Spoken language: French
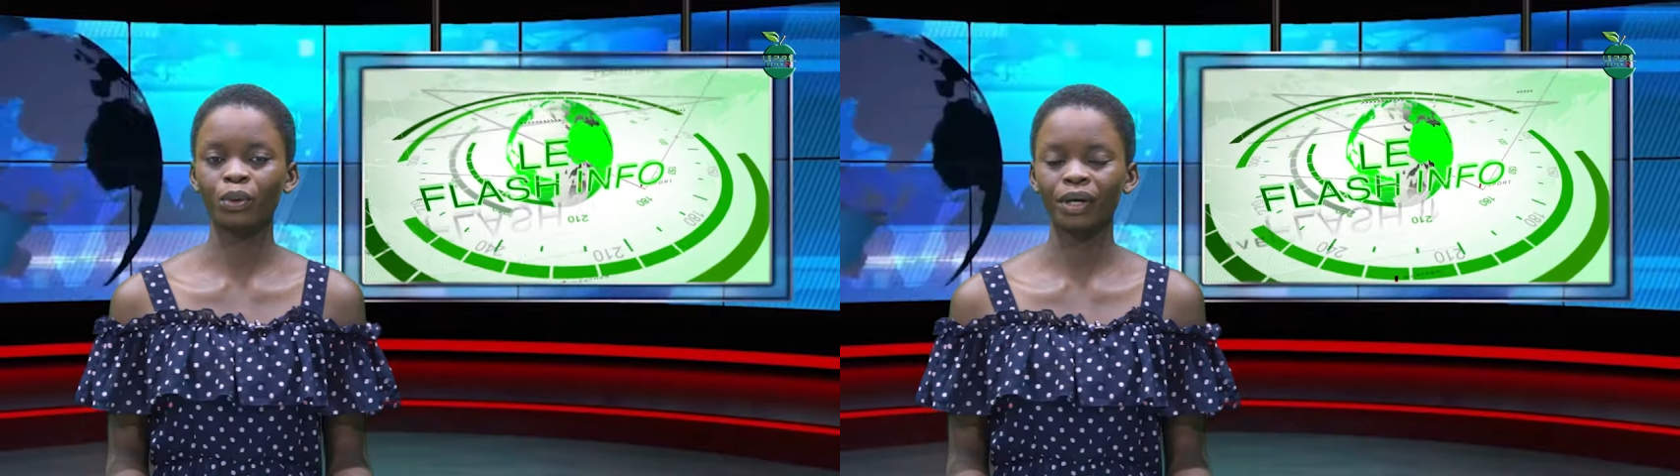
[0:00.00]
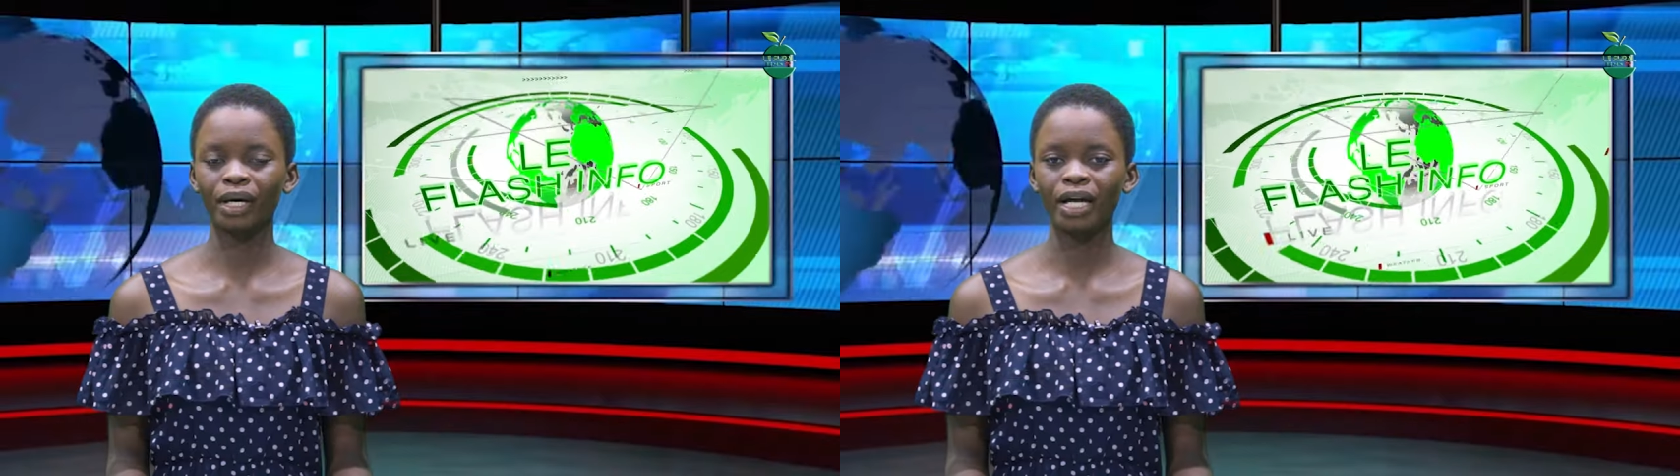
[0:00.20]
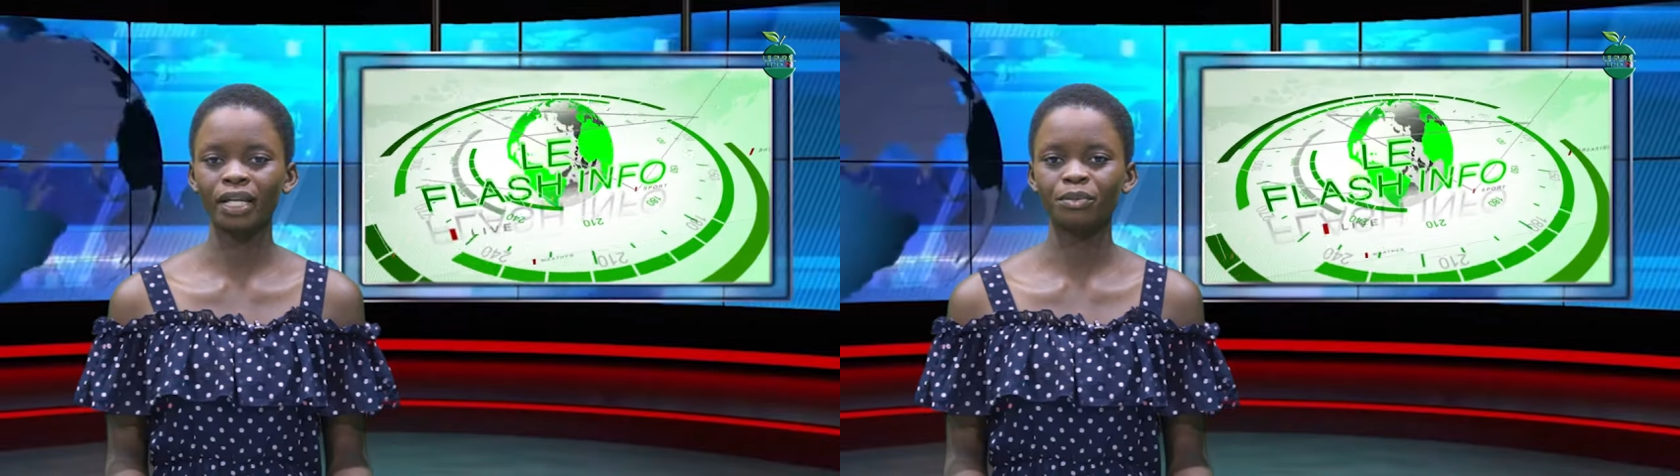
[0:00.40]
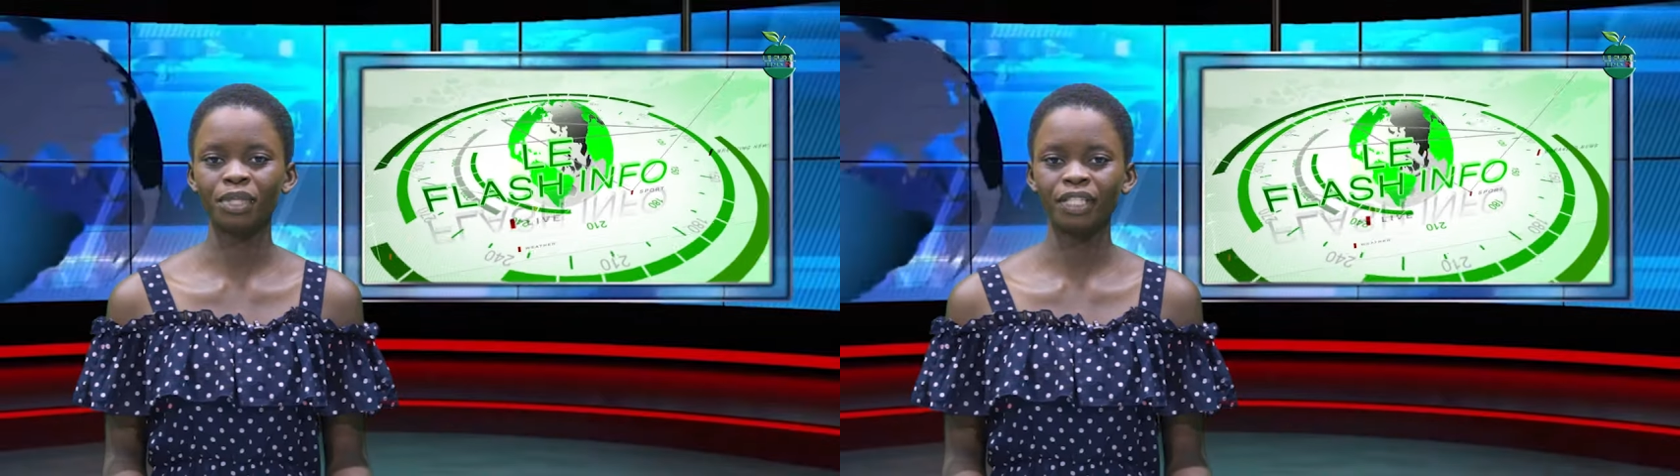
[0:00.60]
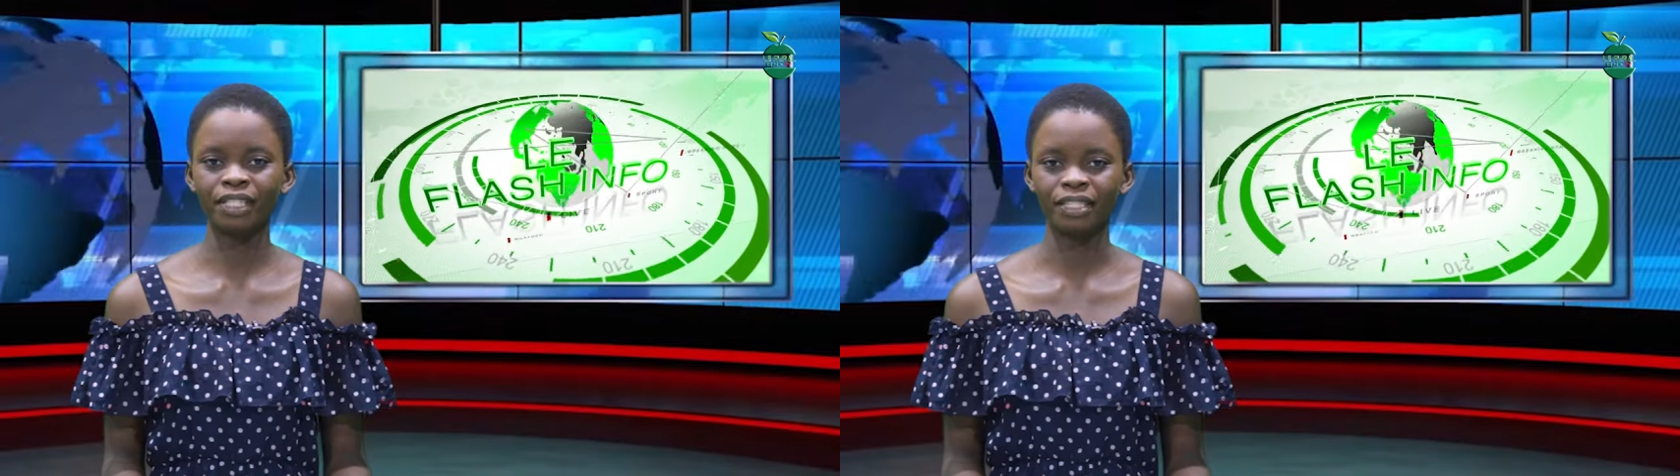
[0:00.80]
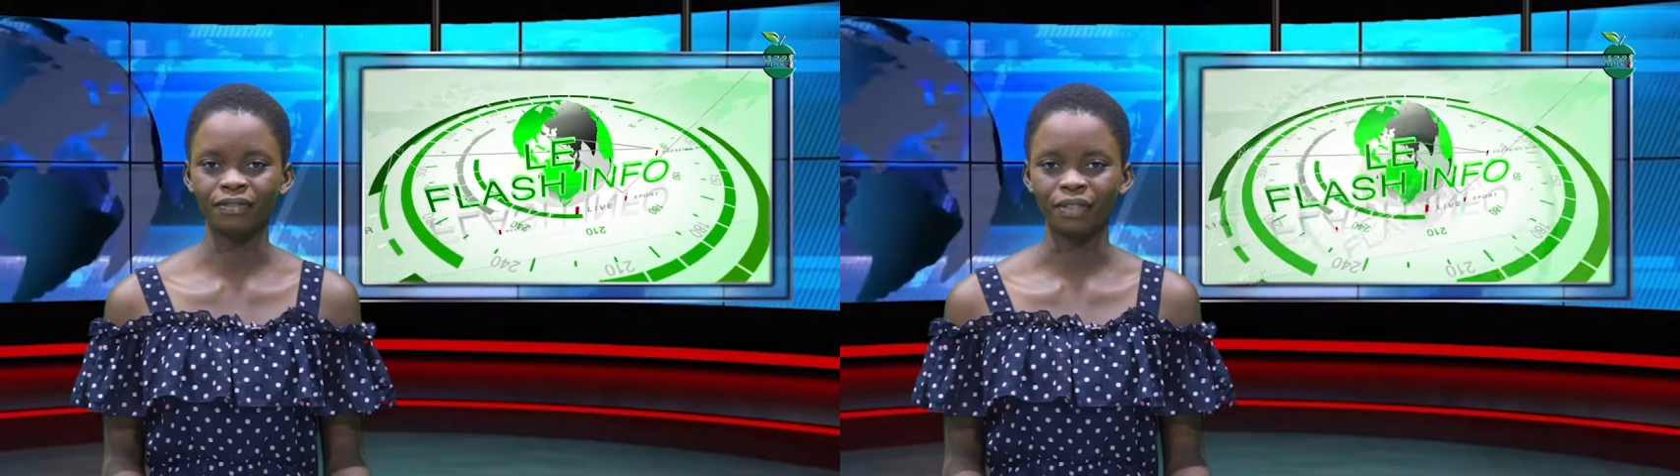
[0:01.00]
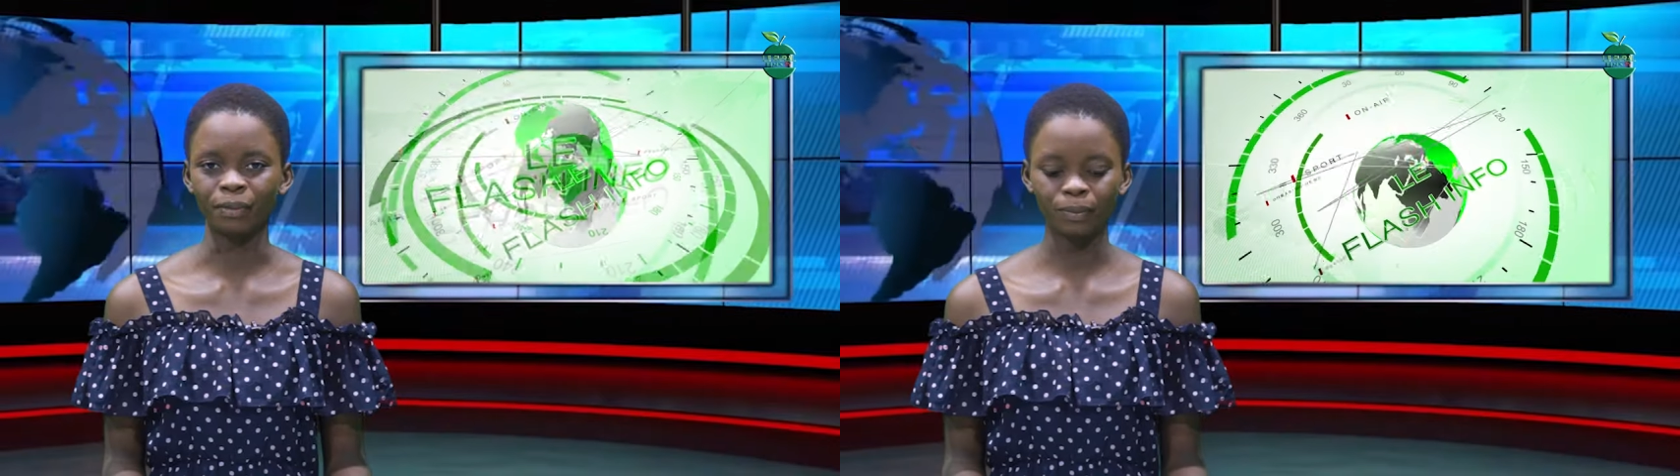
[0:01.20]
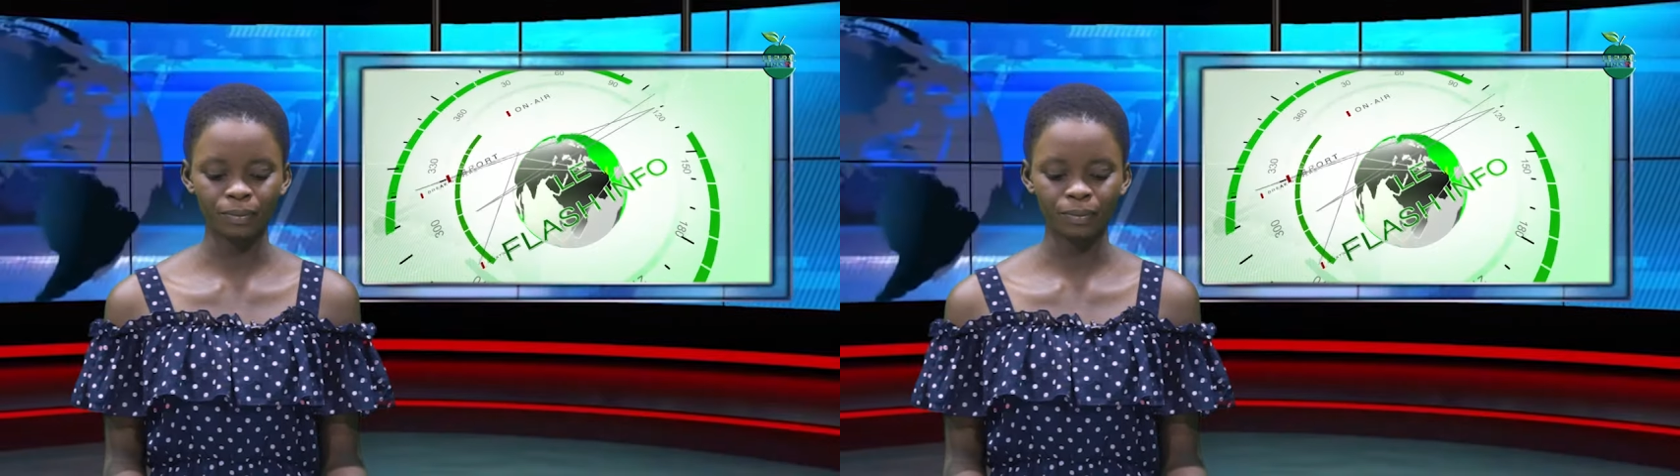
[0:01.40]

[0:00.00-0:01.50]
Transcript: Rural TV